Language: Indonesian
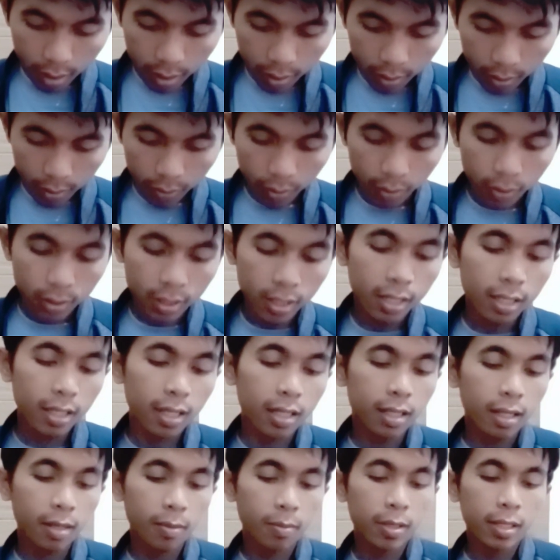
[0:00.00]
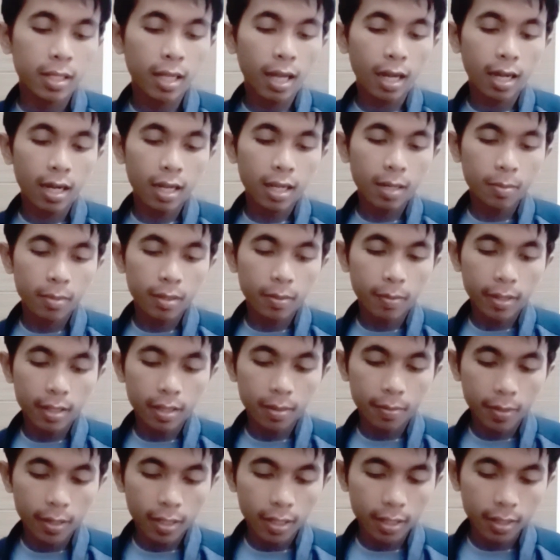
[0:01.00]
Oh, ternyata besarin,
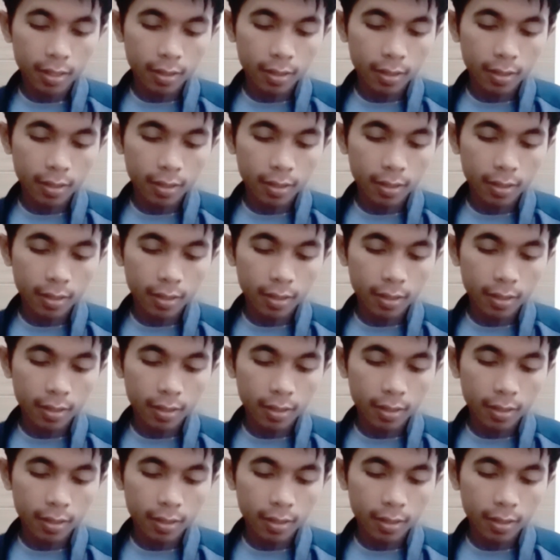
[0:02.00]
teman-teman.